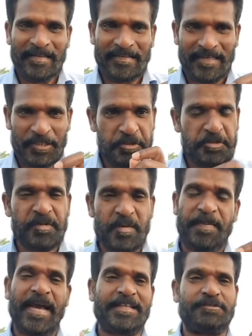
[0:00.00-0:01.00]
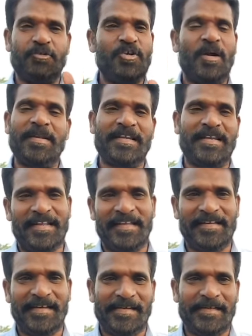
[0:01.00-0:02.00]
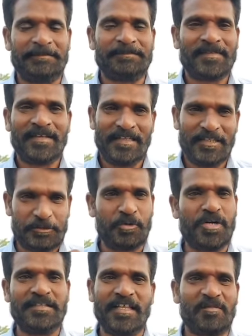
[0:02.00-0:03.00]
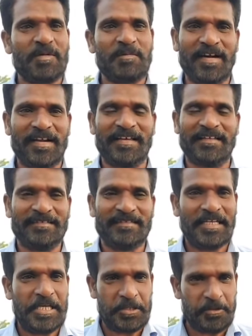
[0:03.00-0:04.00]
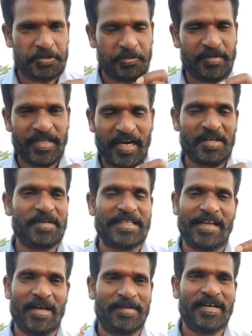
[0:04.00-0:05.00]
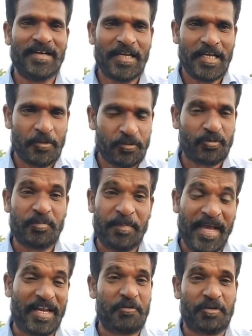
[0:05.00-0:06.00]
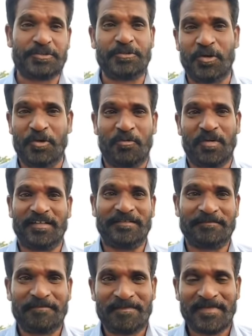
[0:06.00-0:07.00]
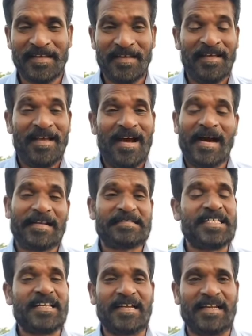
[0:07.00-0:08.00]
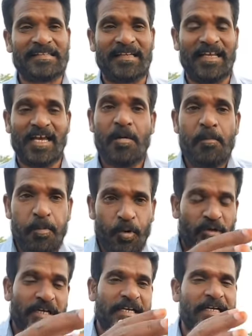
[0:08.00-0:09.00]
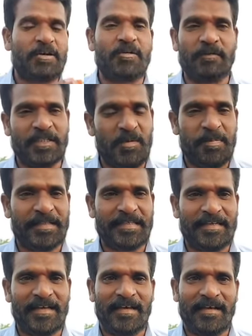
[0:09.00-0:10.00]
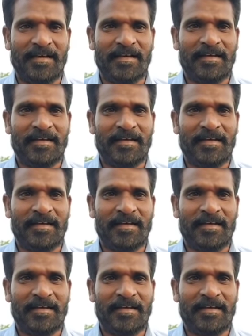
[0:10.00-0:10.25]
அந்த யூடியூபுடைய பேரை சொல்லு அப்படின்னு கேட்டீங்கன்னா அது தொழில் தர்மம் கிடையாது இன்னொருத்தருடைய அனுமதி இல்லாமல் இன்னொருத்தர் பேரை கூட சொல்லக்கூடாது அரசியல் களத்தில் புழங்குகின்றவங்க வந்து பார்த்தீங்கன்னா